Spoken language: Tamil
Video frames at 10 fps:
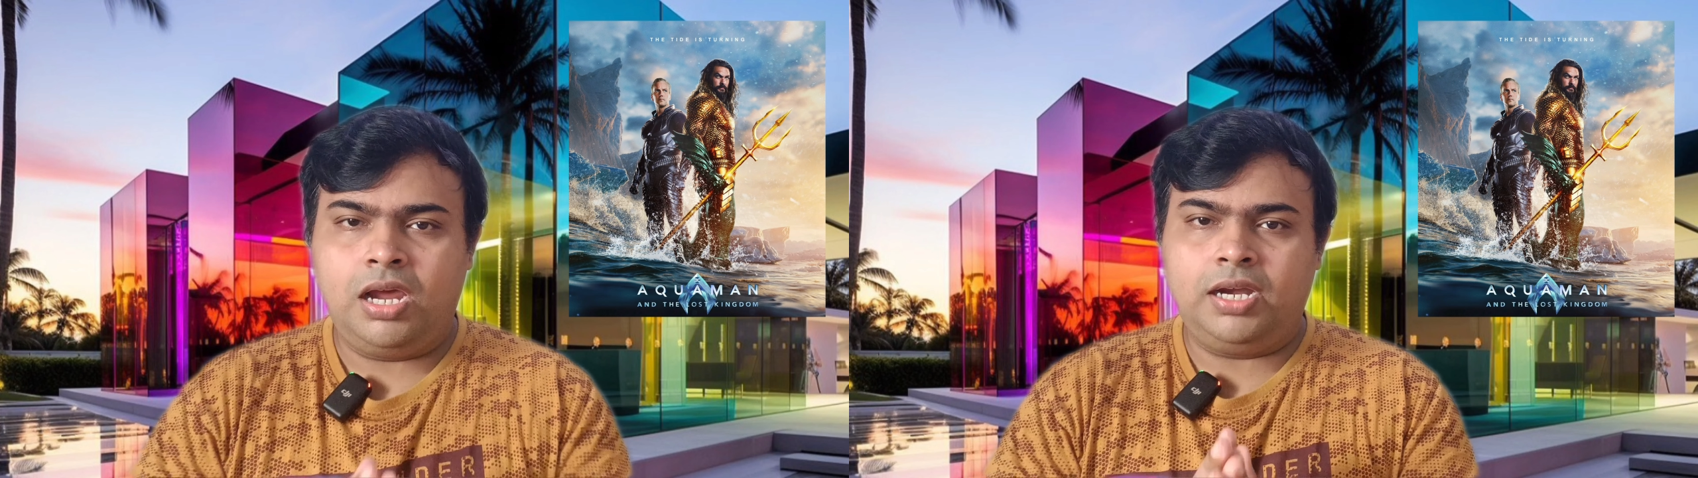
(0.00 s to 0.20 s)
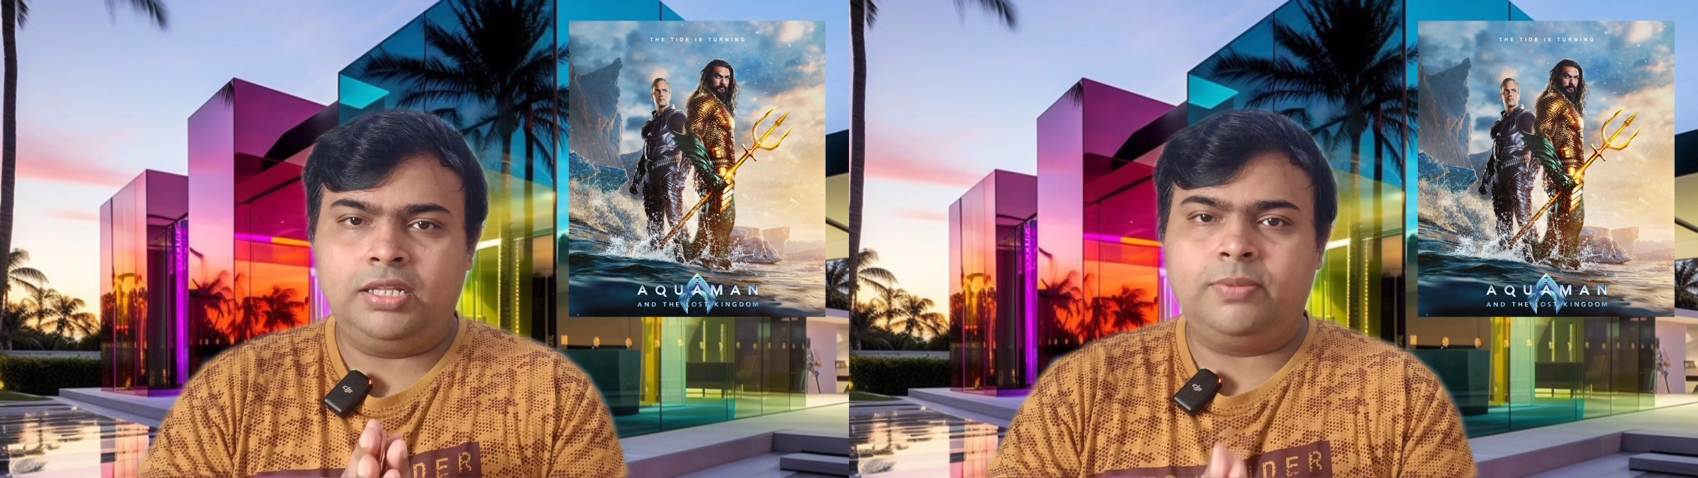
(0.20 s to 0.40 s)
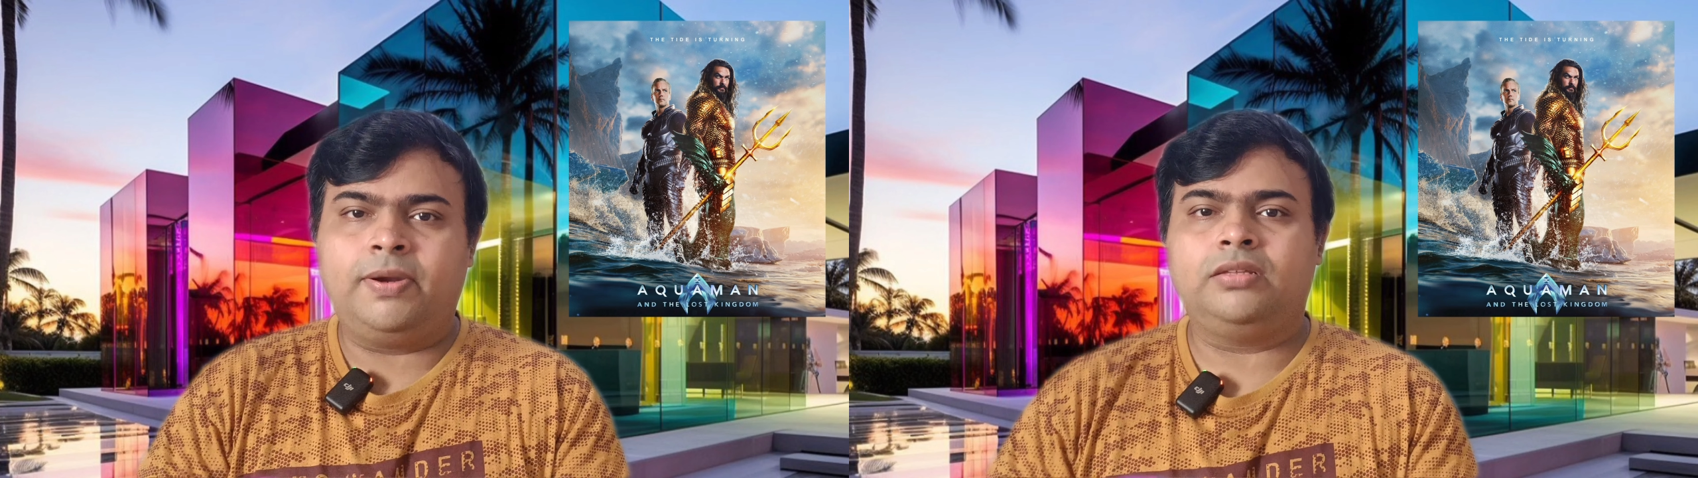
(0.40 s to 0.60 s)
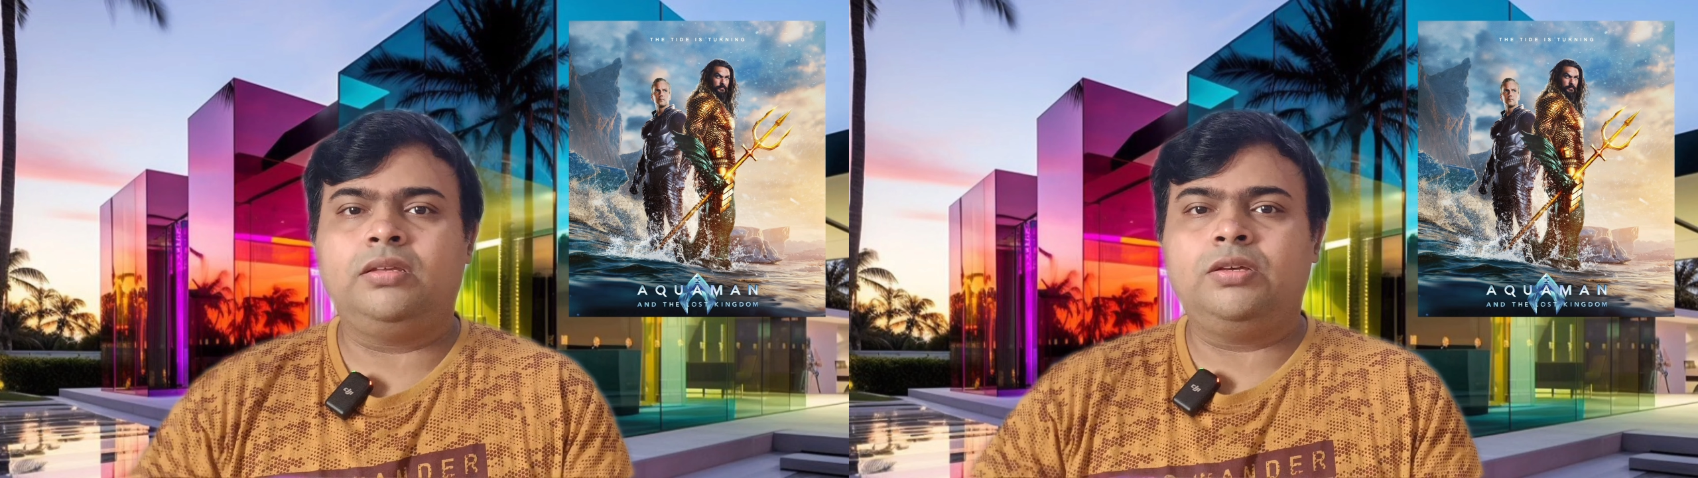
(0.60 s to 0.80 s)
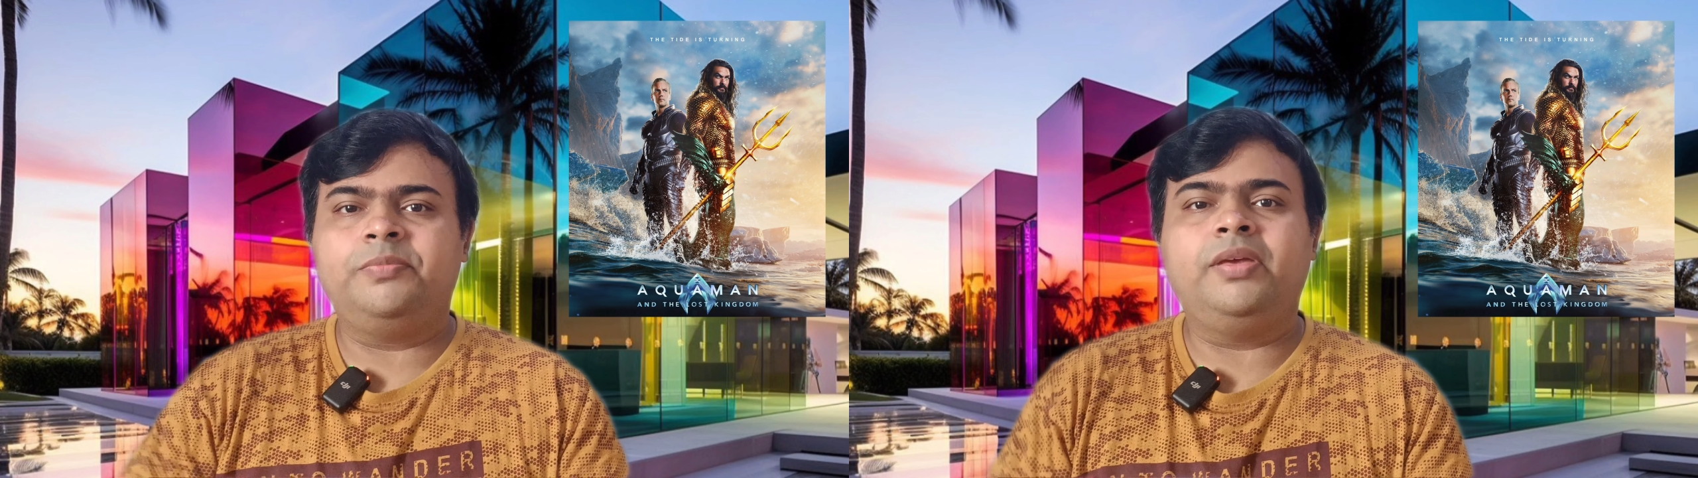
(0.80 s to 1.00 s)
அண்ட் இந்த
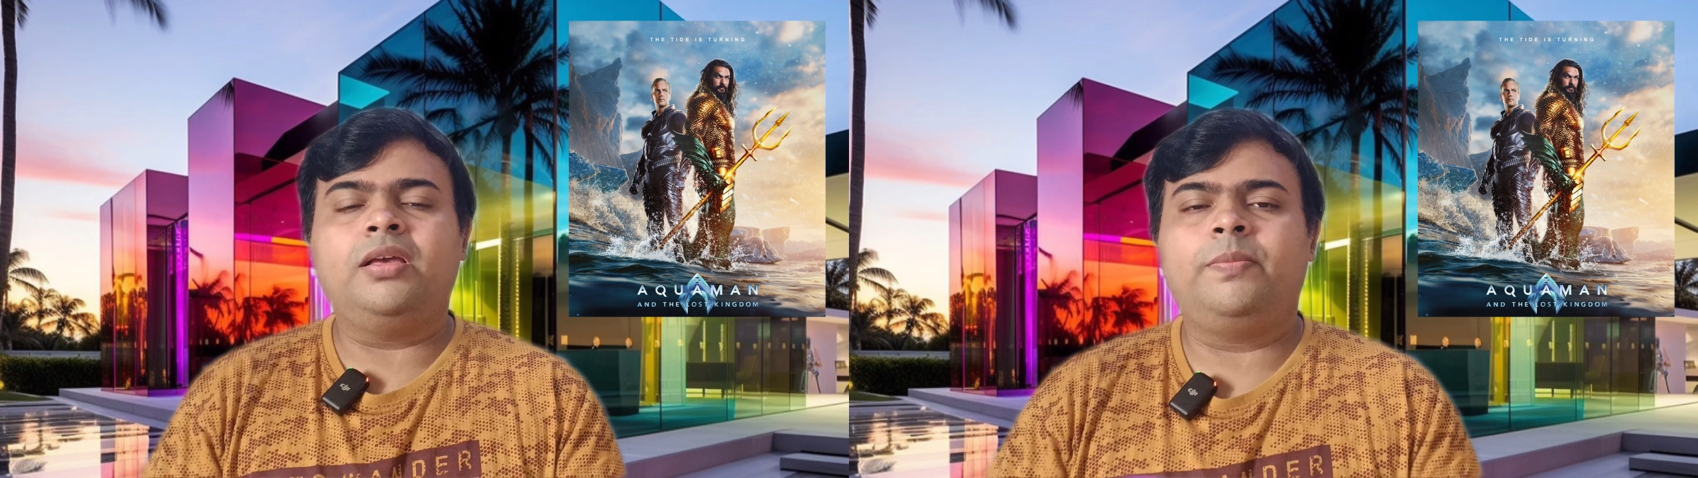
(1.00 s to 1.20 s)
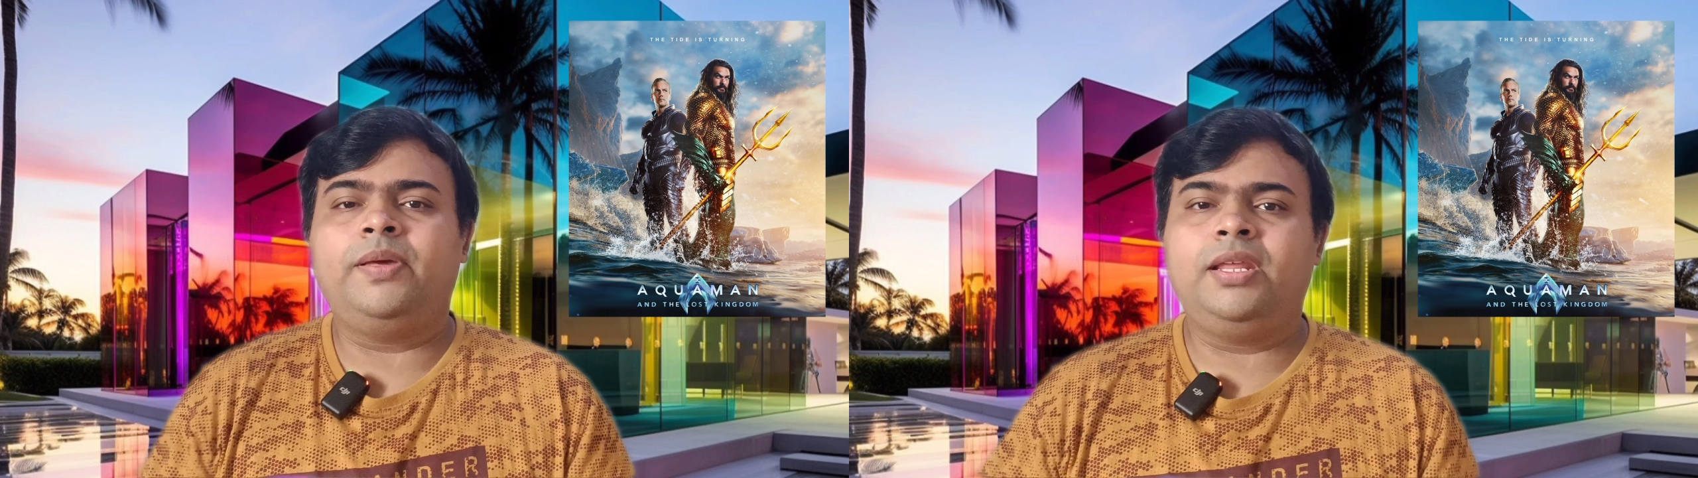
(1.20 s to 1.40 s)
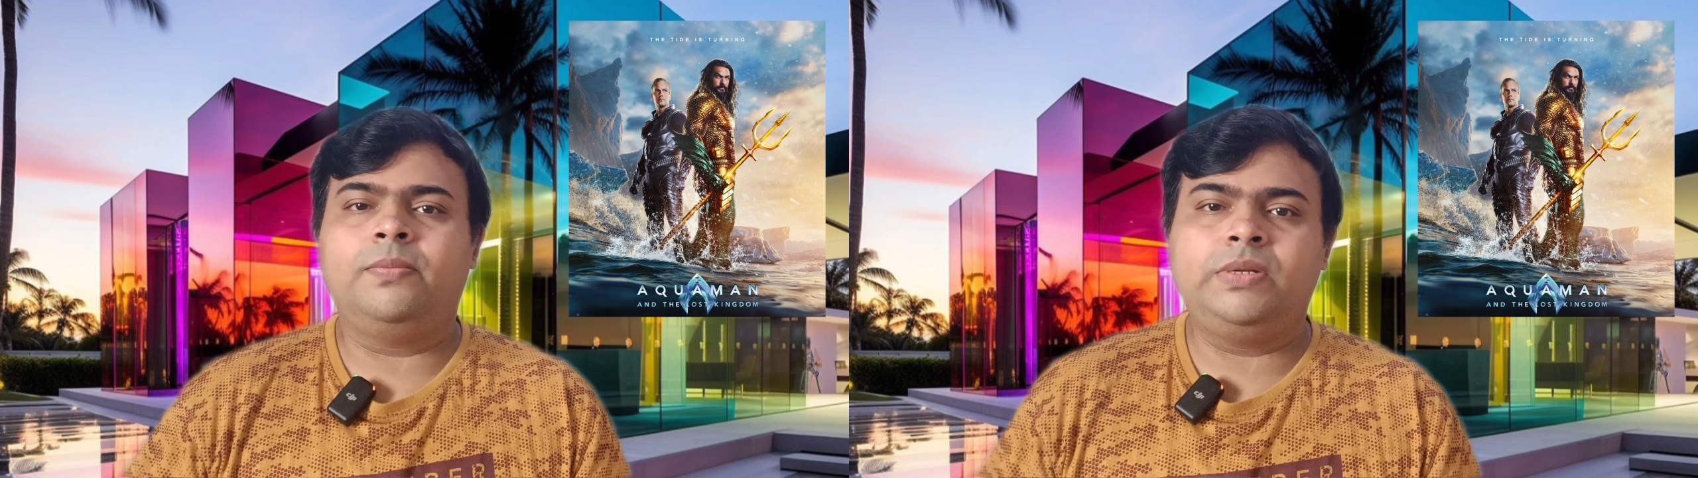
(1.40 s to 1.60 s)
படத்துக்கு மிகப்பெரிய